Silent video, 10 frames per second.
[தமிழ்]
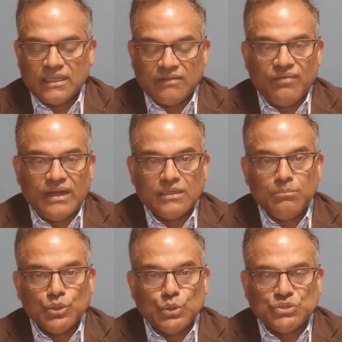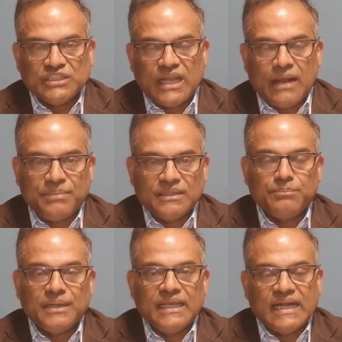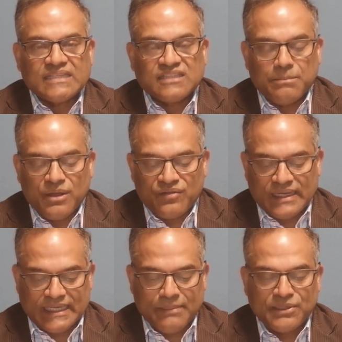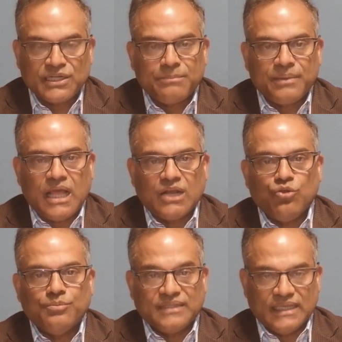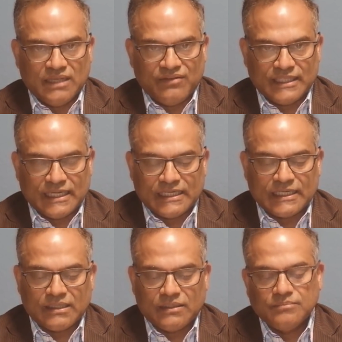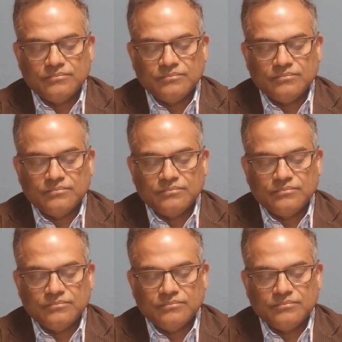இவ்வாறு முன்னூற்றி நாற்பது பிள்ளையான சம்பவங்கள் நடைபெற்றிருப்பதாகவும் தெரிய வந்திருக்கின்றது